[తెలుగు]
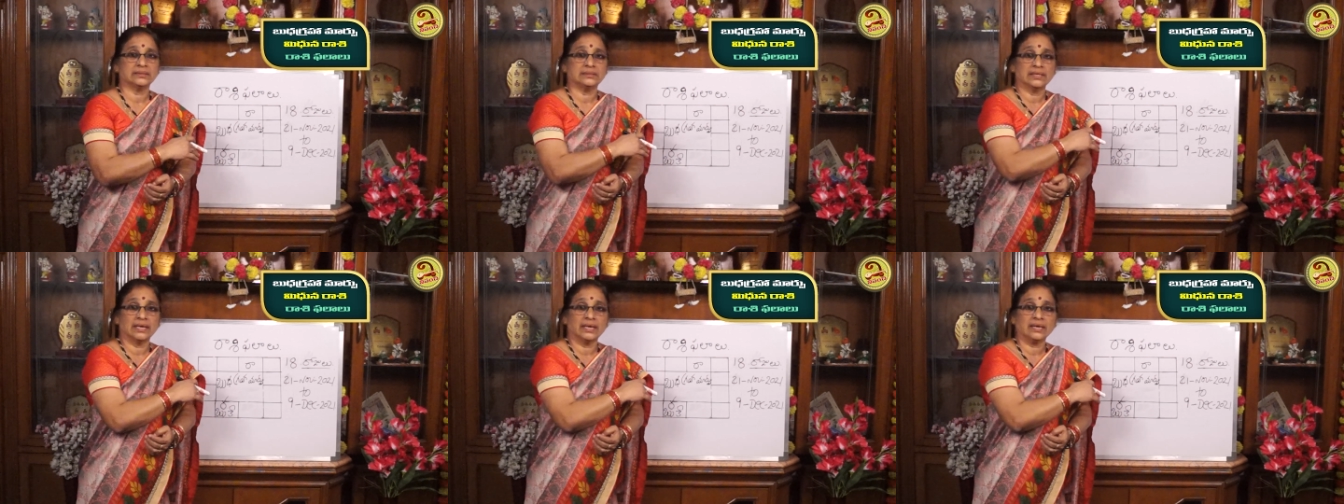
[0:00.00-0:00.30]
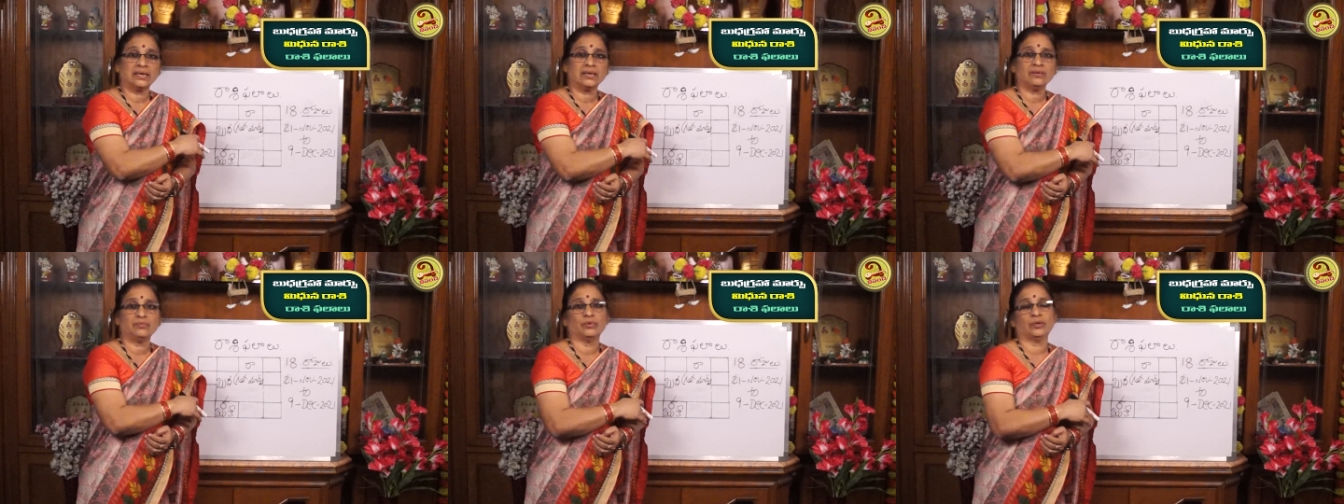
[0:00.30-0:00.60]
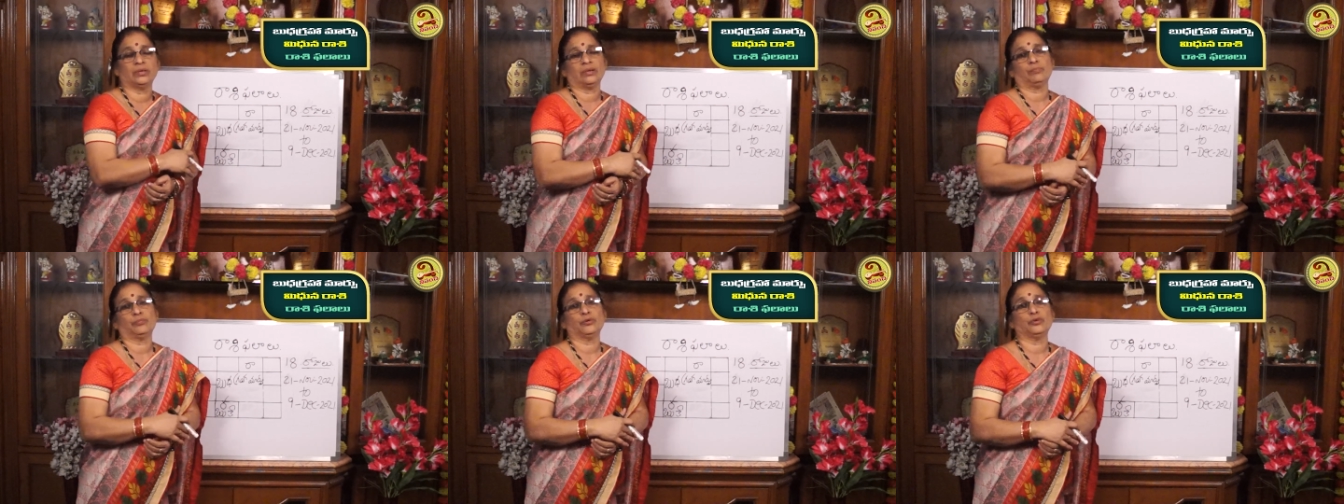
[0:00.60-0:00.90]
జరిగి
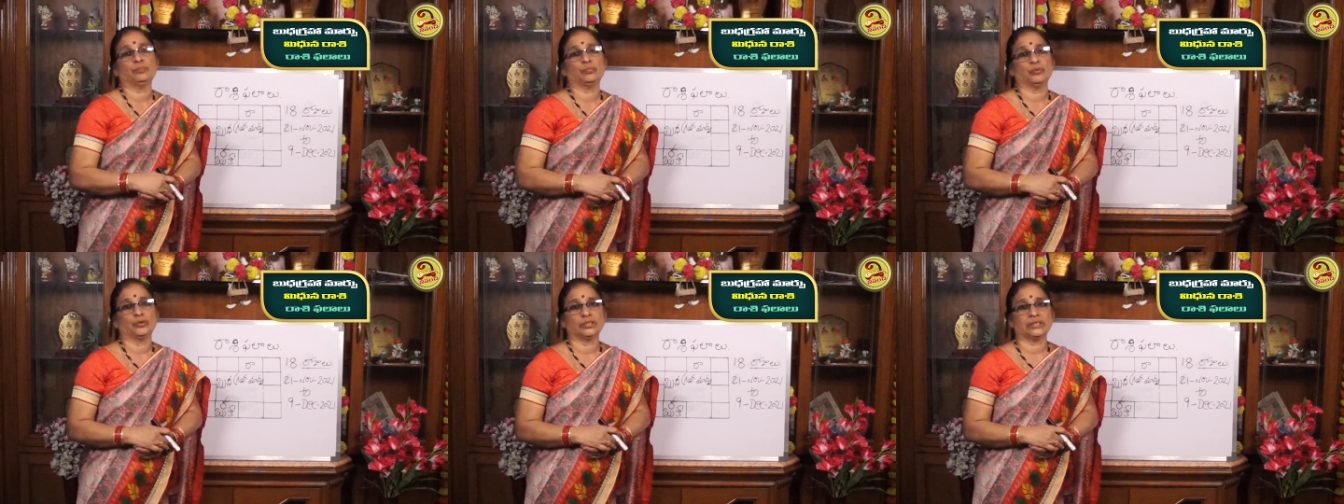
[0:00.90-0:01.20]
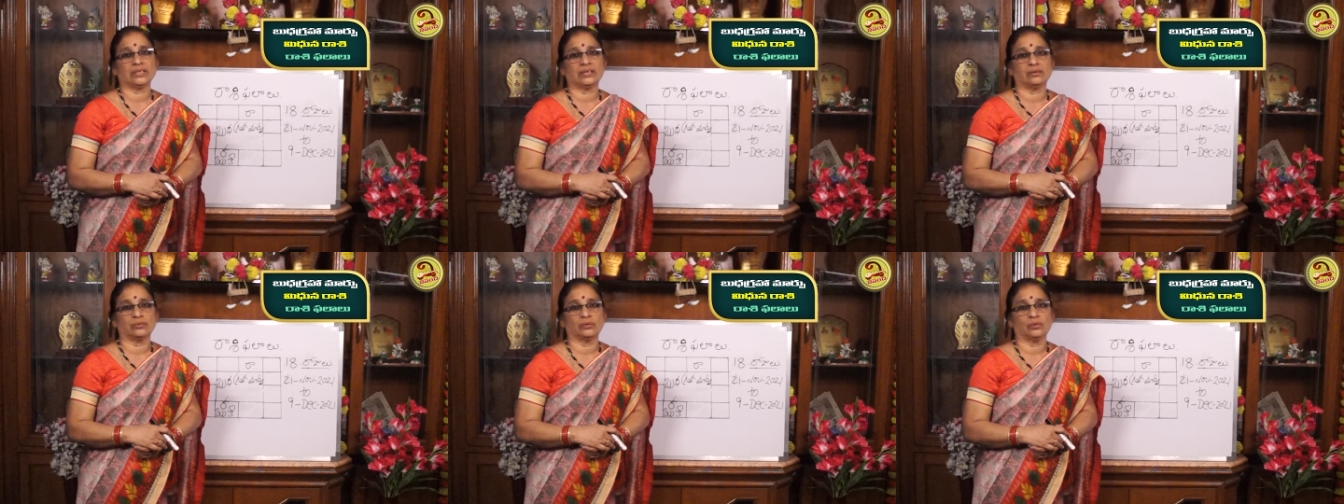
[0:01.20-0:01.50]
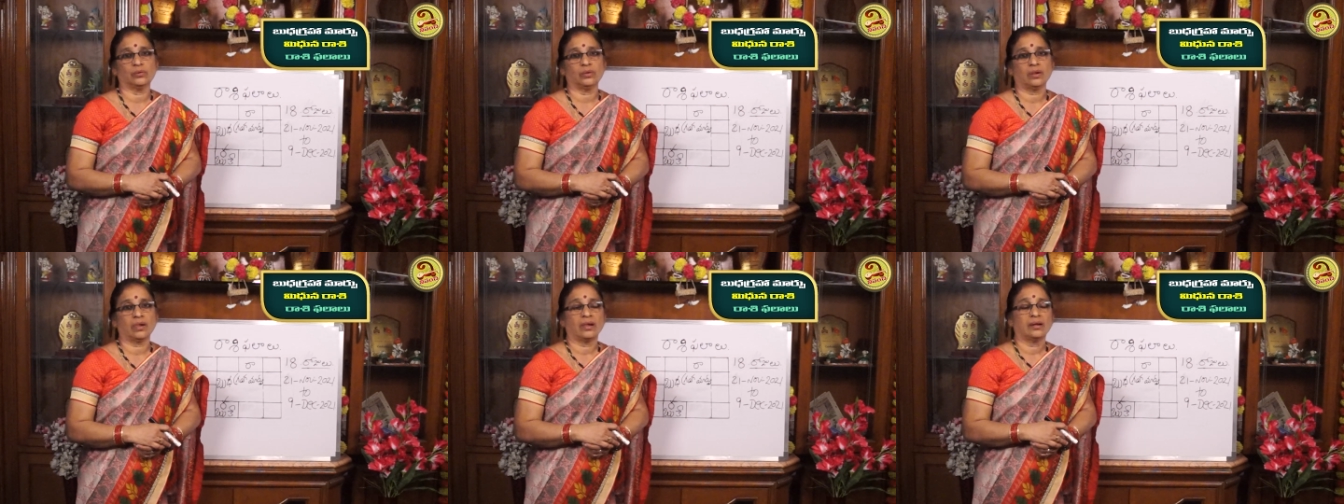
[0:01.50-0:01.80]
ఉన్నప్పుడు పుడతారో
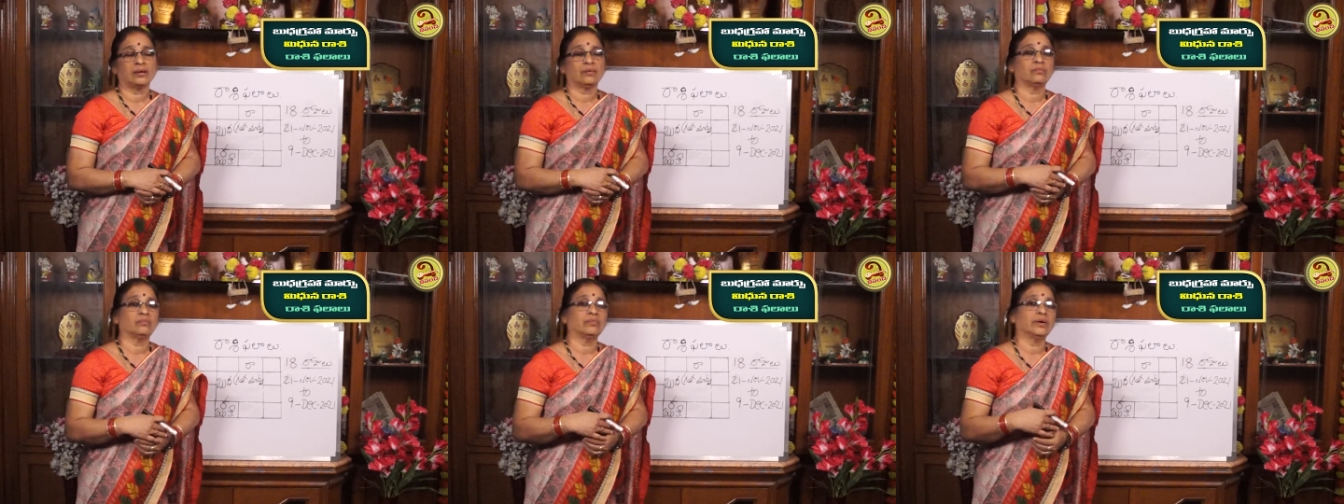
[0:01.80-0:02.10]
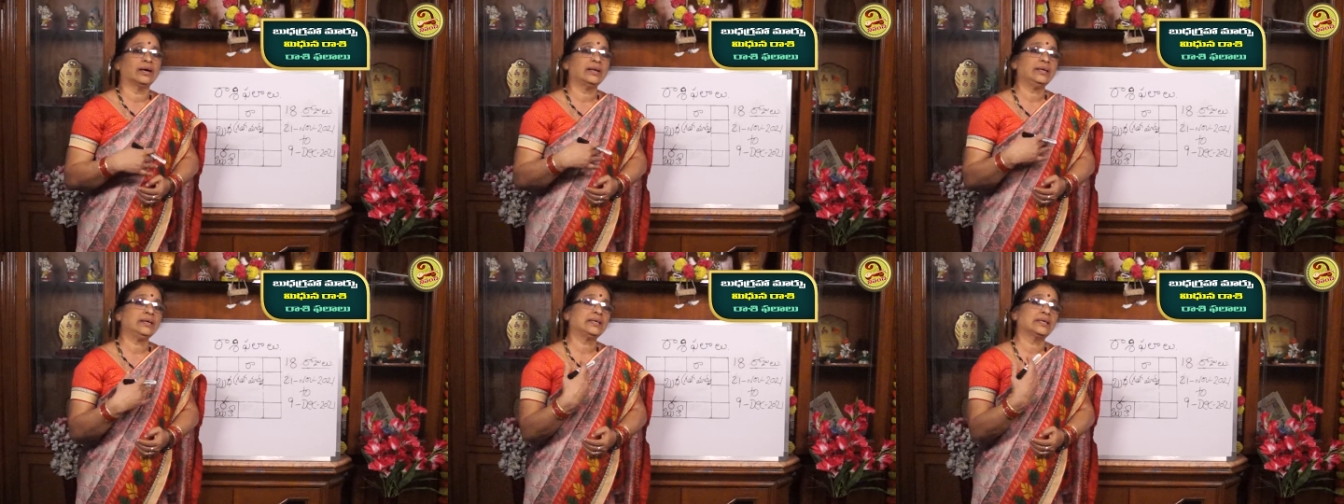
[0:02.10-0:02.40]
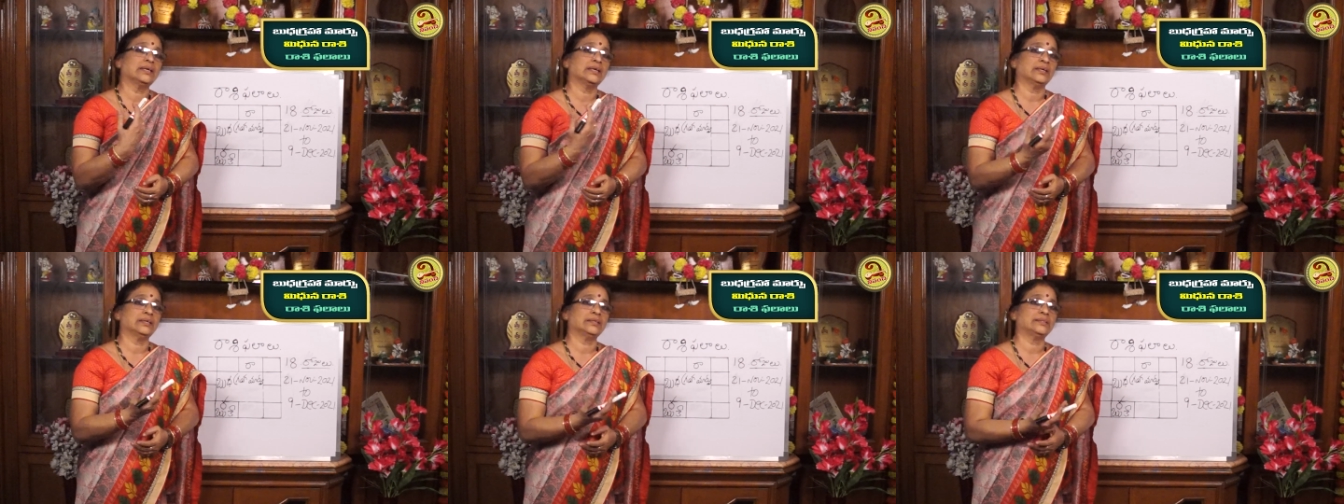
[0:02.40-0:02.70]
వారికి